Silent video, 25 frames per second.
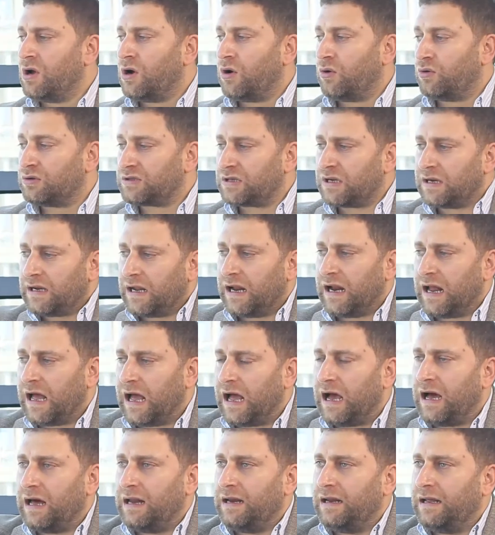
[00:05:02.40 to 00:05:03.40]
وصلنا
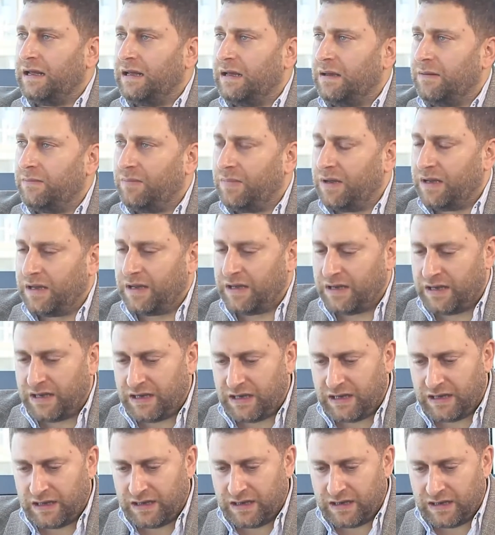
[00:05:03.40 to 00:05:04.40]
لحاله
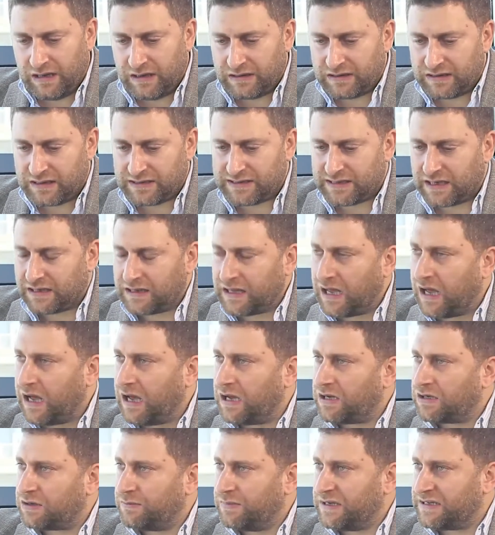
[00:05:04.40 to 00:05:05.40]
ب
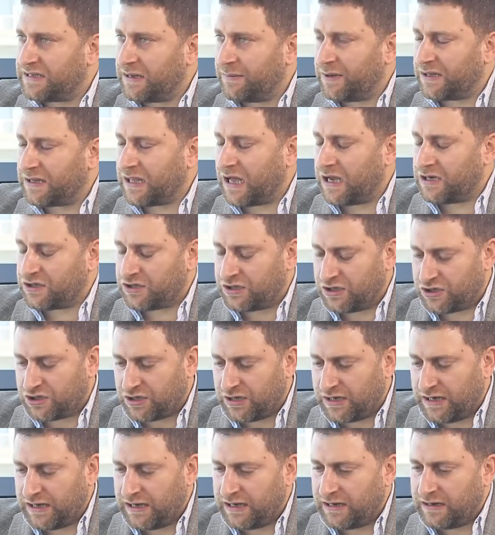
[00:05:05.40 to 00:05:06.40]
19 ب 17
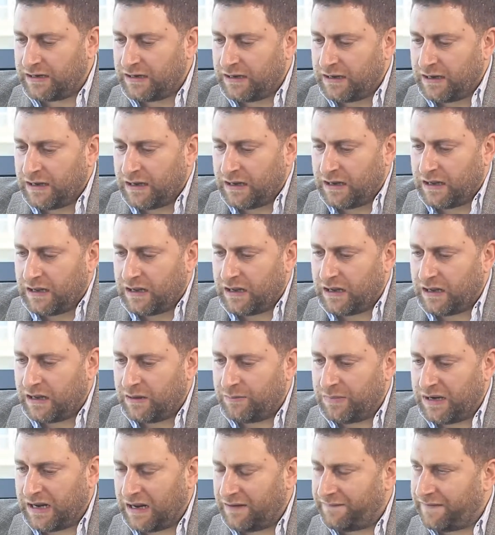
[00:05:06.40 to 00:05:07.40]
تشرين آه،
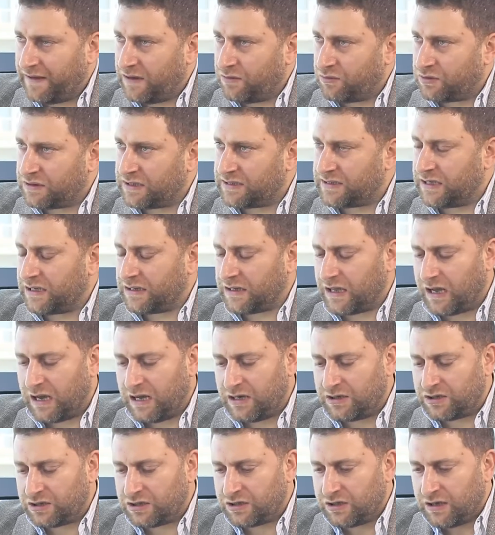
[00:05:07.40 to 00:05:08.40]
بال
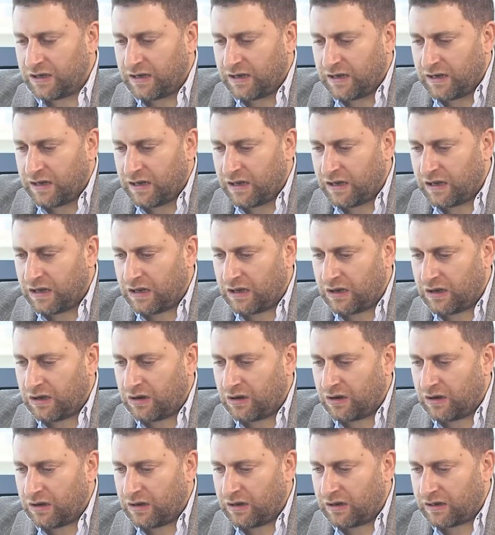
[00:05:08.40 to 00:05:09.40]
2019
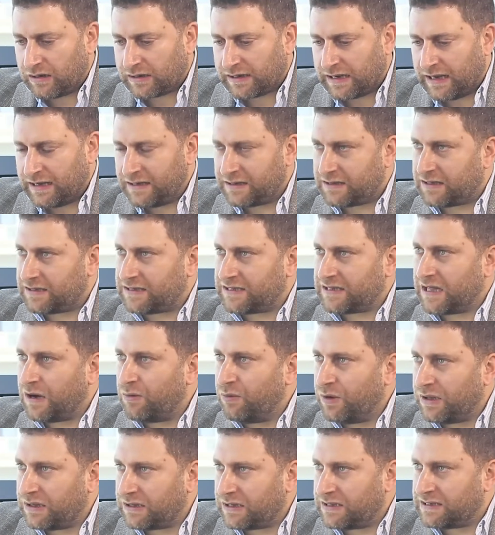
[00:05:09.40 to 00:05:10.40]
آه، آه، كانت
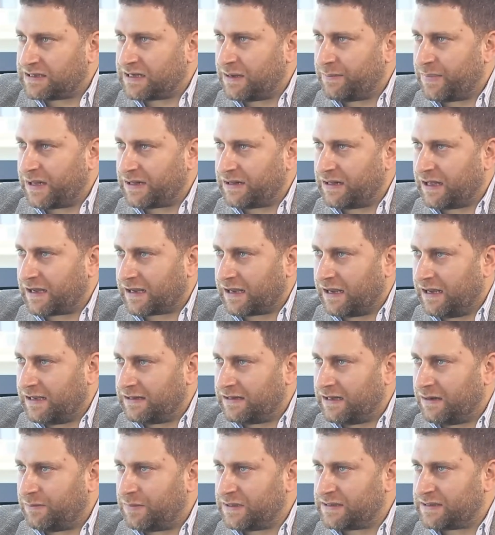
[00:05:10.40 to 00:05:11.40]
استوت اذا بدك
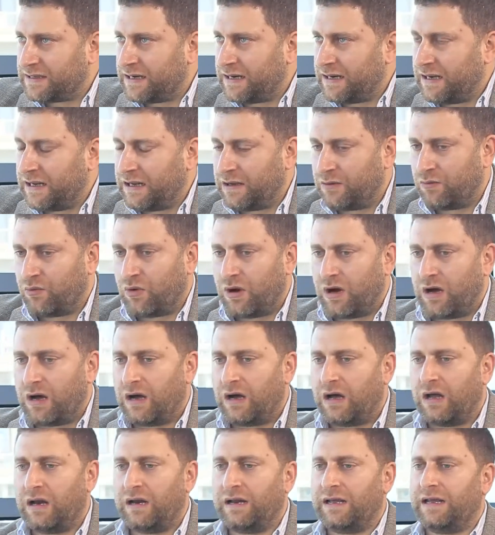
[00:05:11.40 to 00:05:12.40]
هيدي البذره
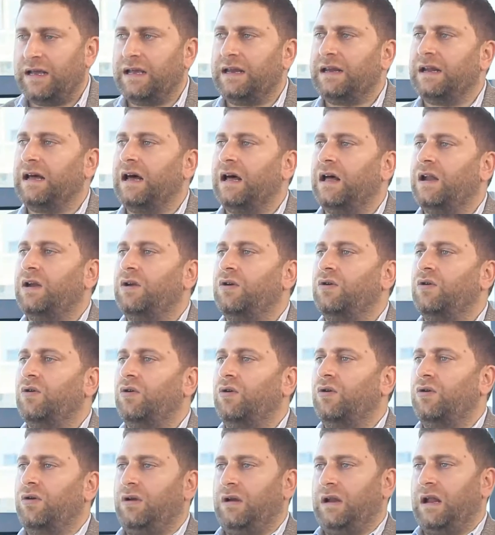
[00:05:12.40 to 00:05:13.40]
ولقينا
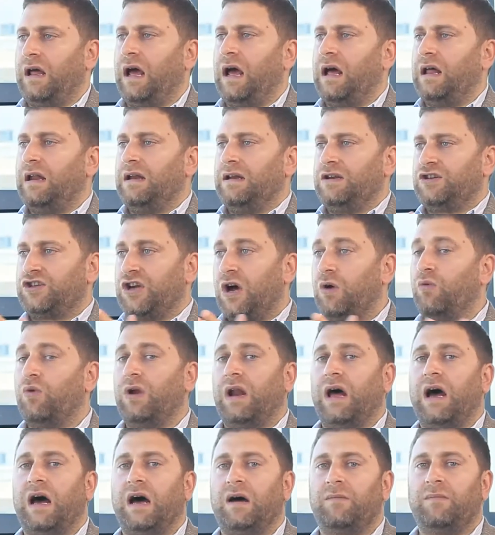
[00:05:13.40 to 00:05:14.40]
انه الجو
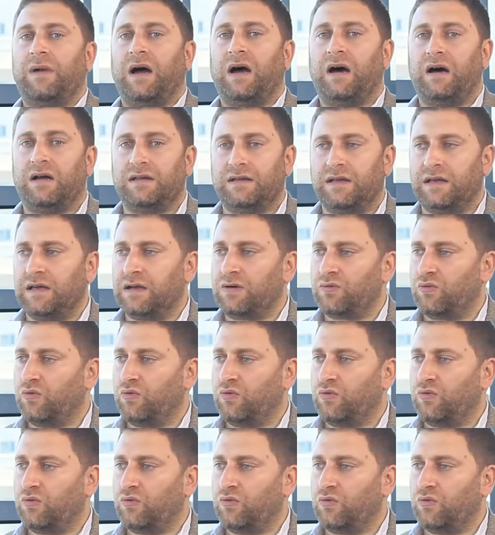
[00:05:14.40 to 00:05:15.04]
العام حاضر